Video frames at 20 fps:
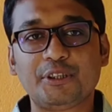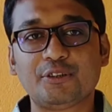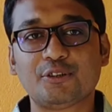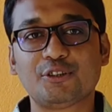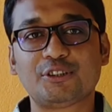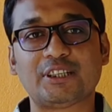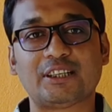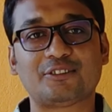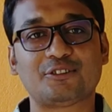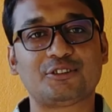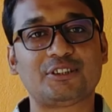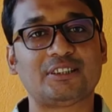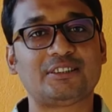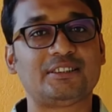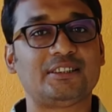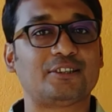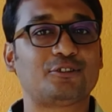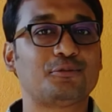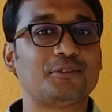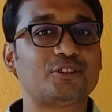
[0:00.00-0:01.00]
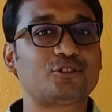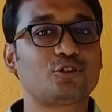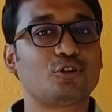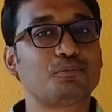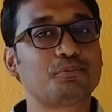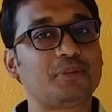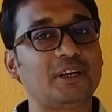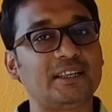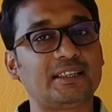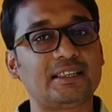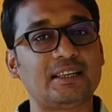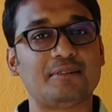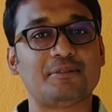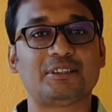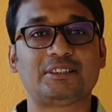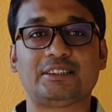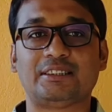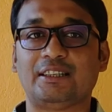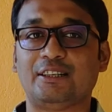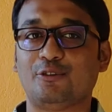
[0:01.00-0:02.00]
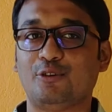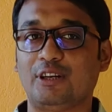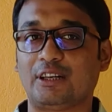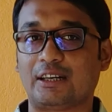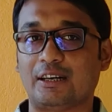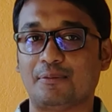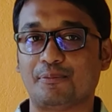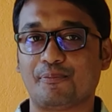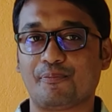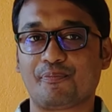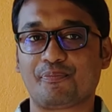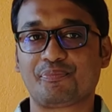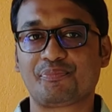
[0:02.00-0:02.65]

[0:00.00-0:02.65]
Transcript: প্রিয় ছাত্রছাত্রীরা তোমাদের সবাইকে আমার চ্যানেলে ওয়েলকাম